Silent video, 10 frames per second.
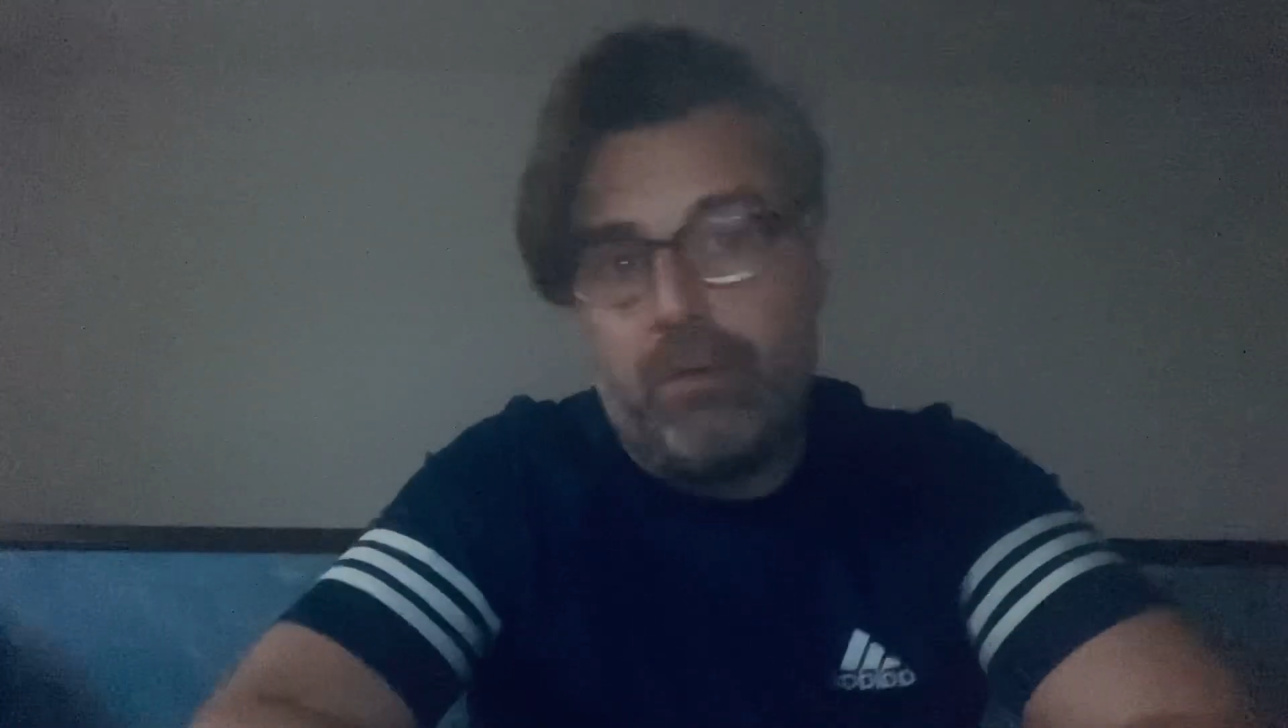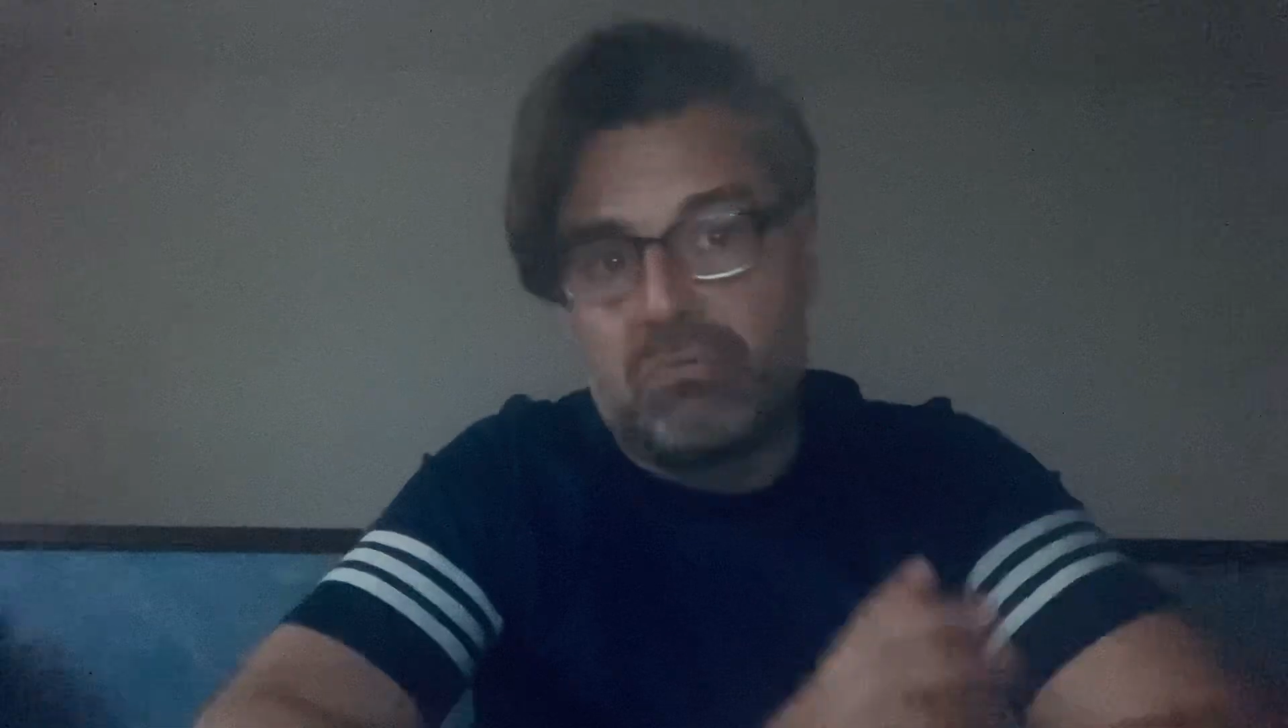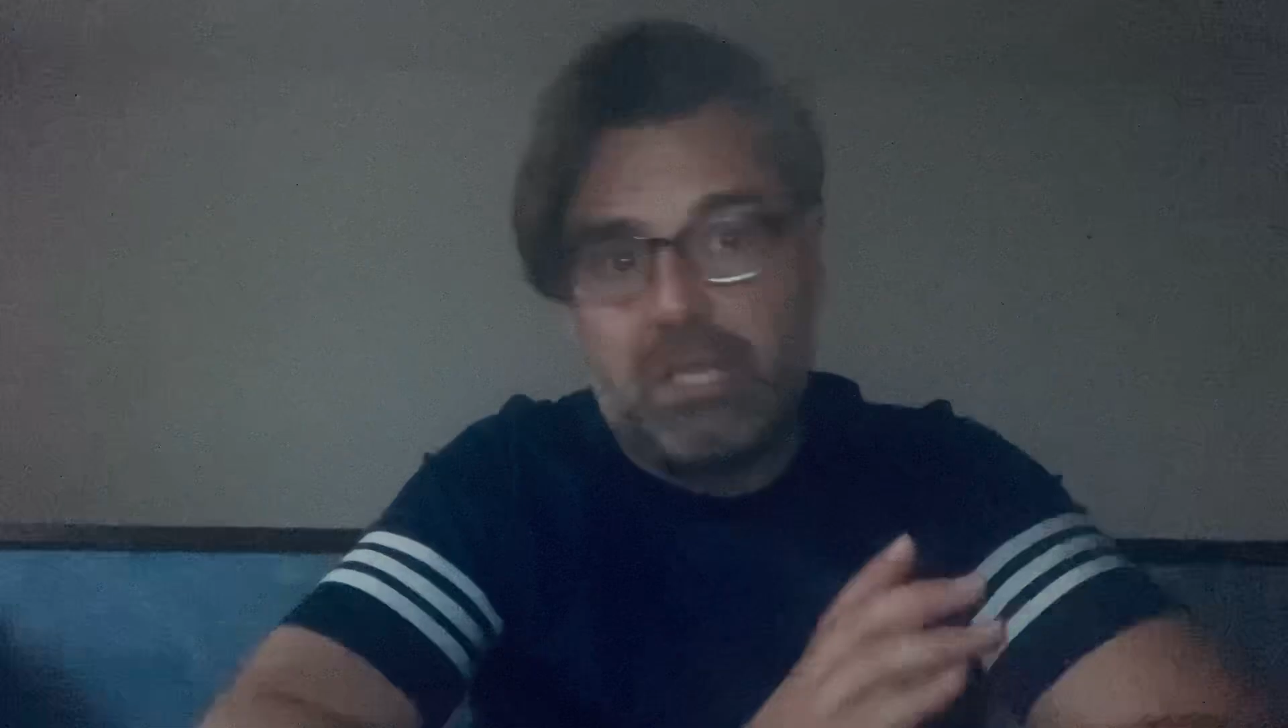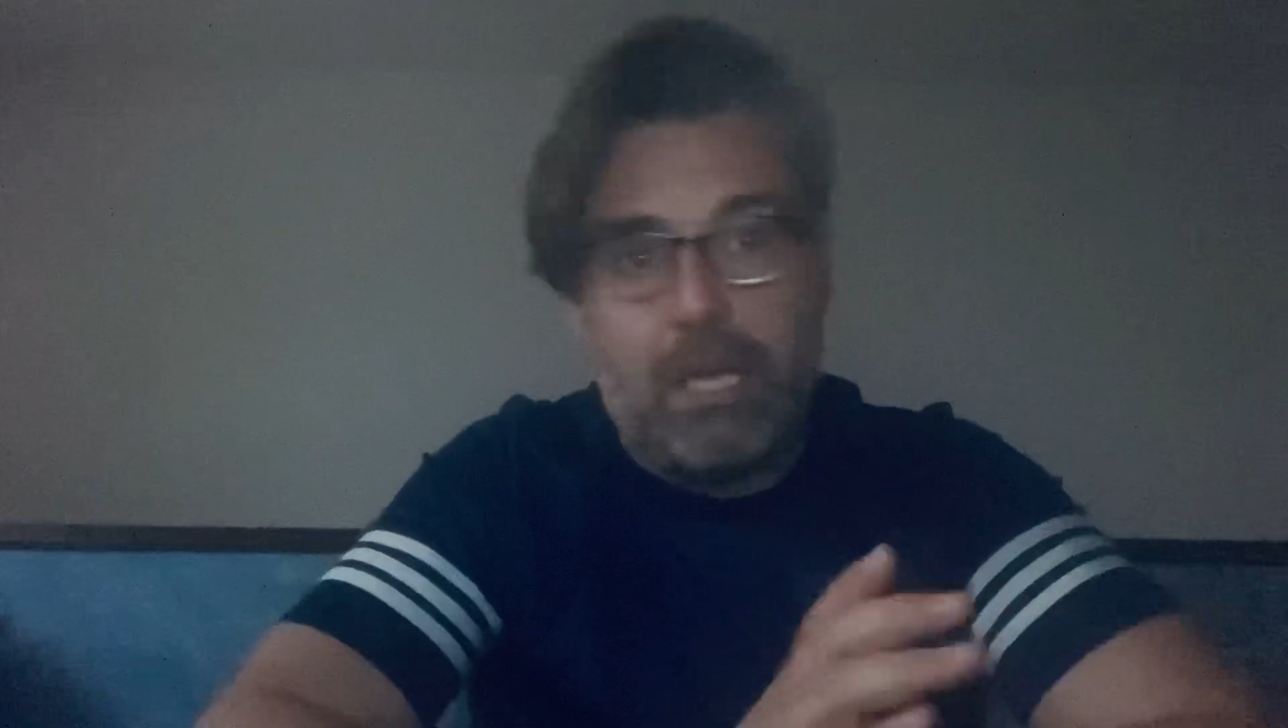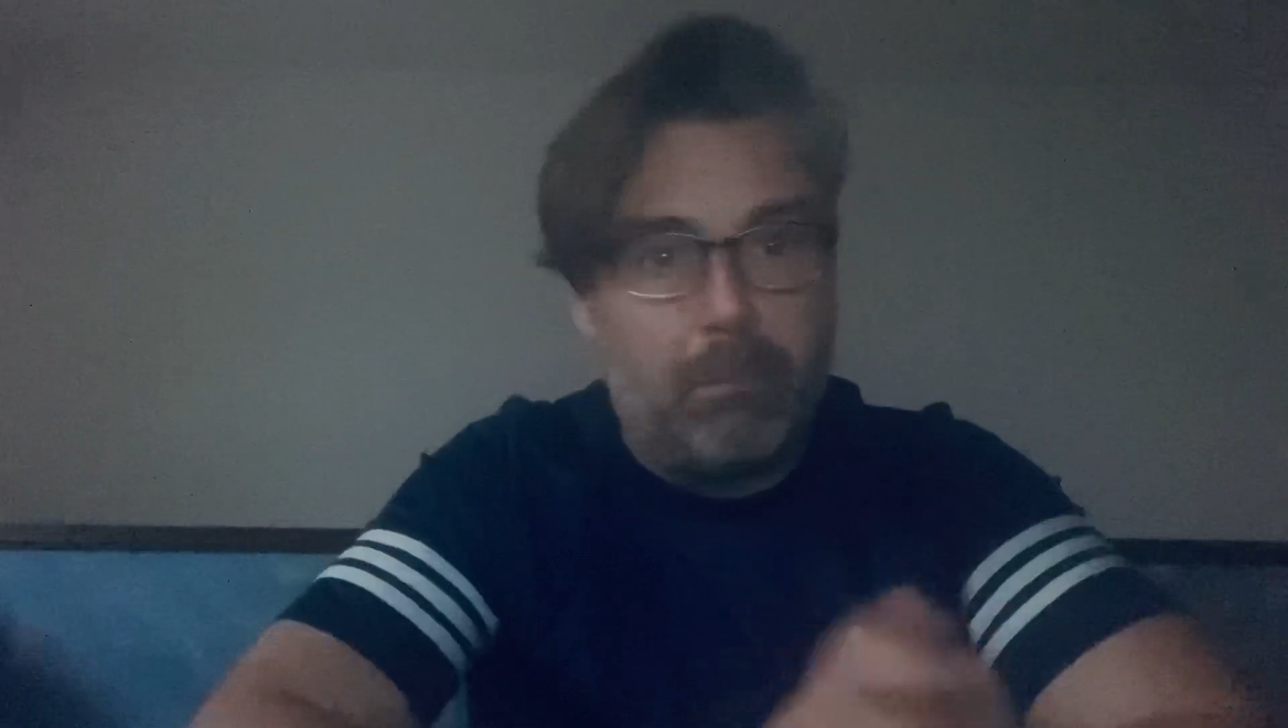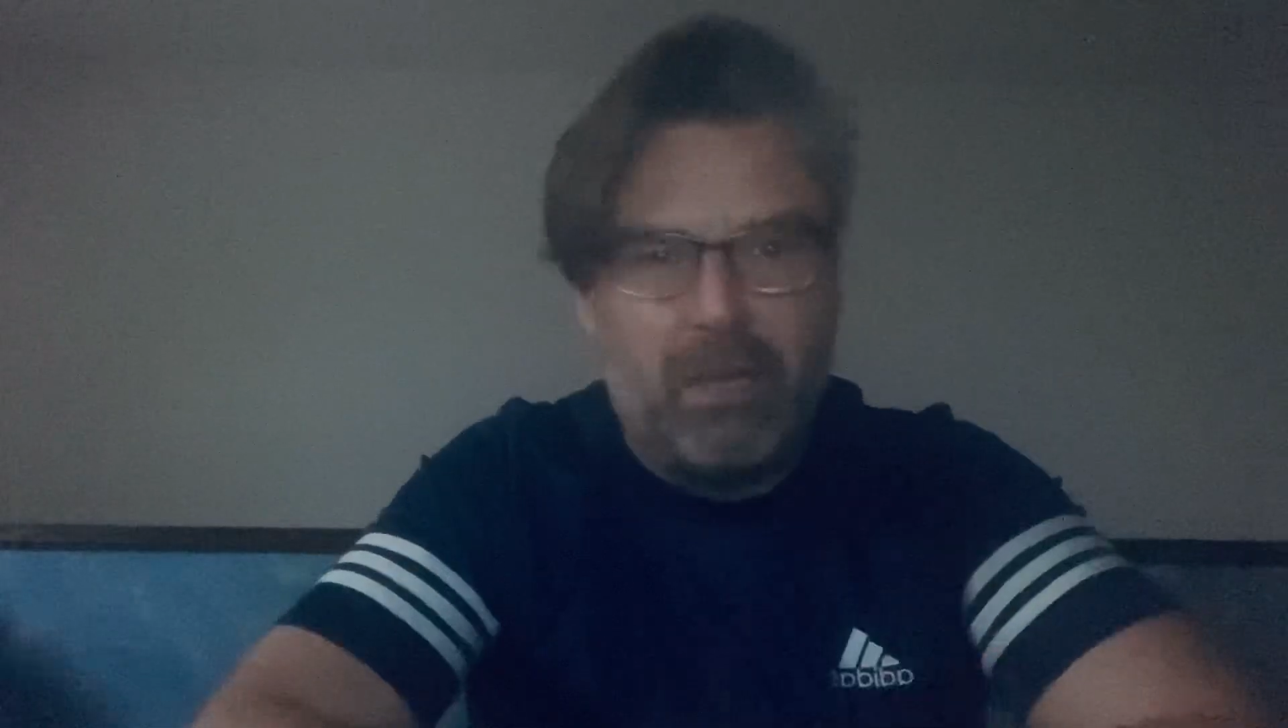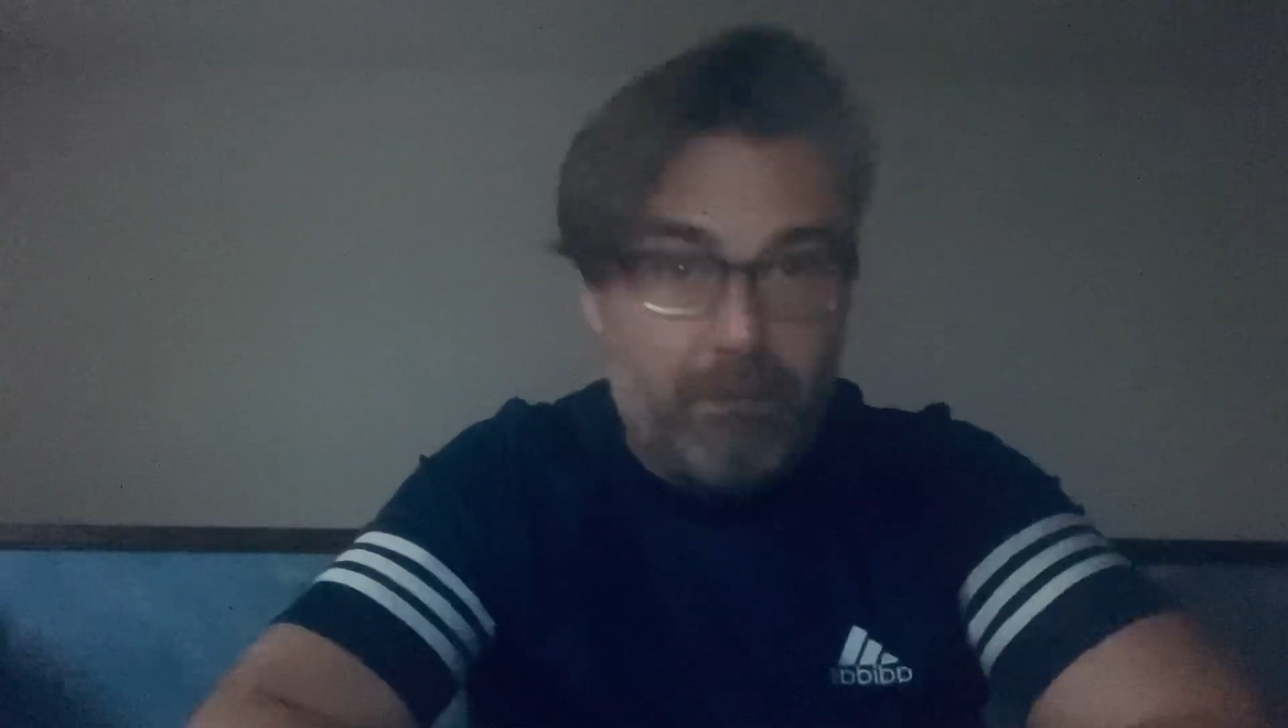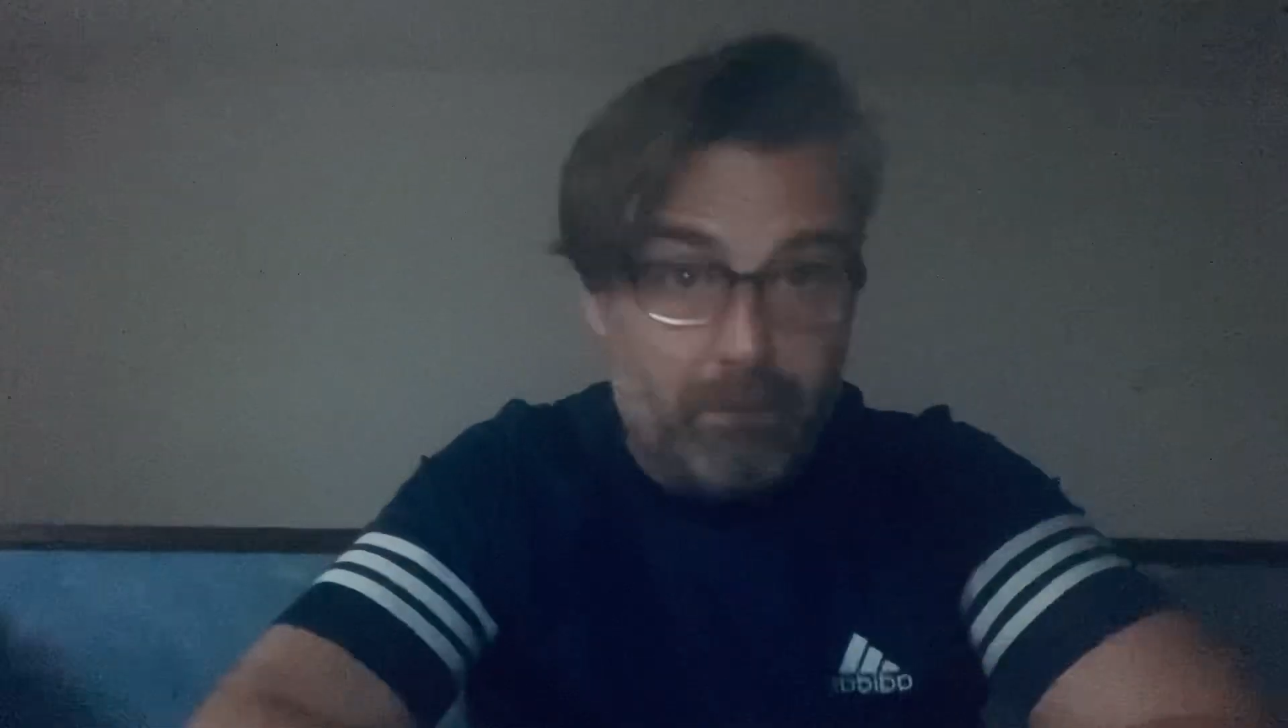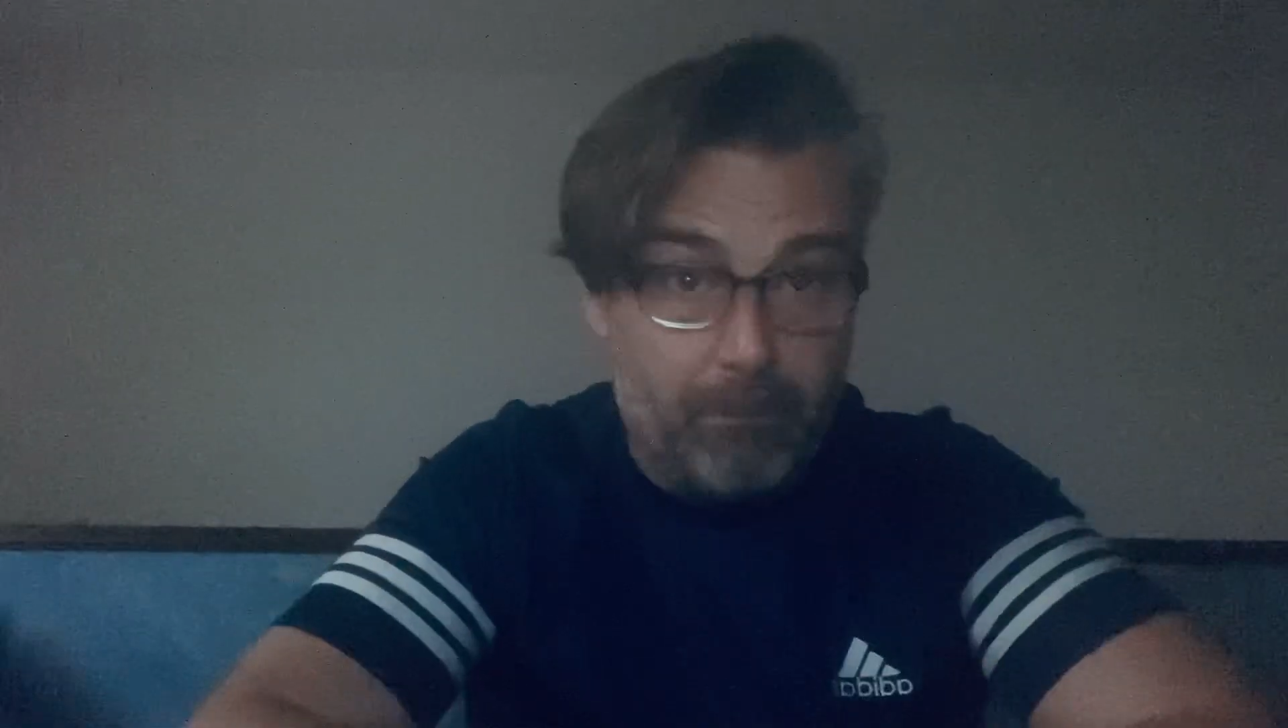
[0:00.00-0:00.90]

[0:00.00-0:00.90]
Un 6,5